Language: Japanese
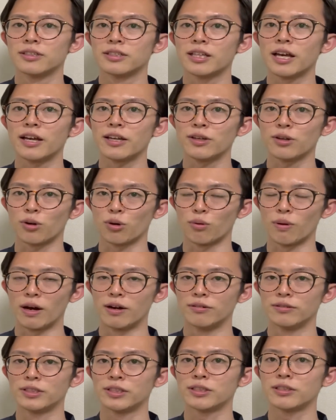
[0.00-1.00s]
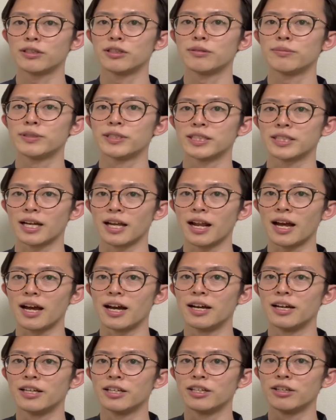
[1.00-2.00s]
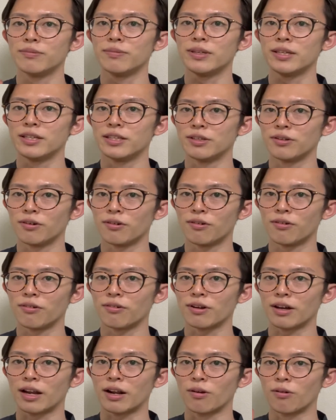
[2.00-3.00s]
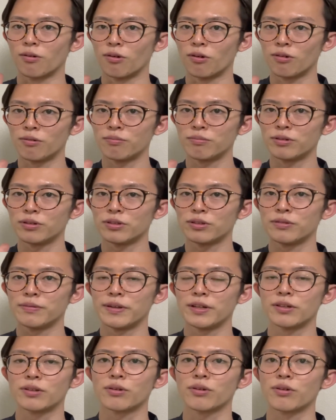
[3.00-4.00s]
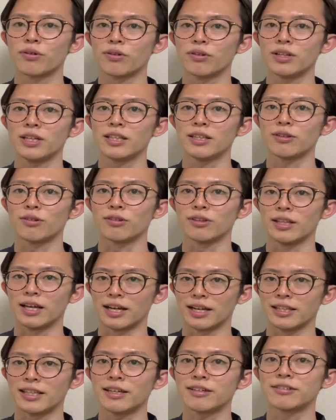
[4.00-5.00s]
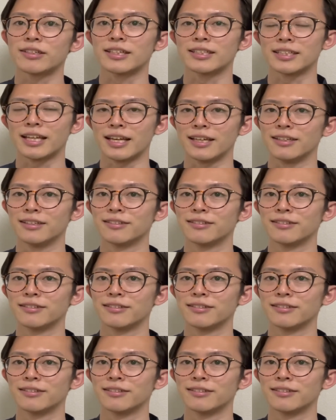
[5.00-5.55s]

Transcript: 三ンコは内くるぶしから指4本から5本分上のところに取ってあげてください。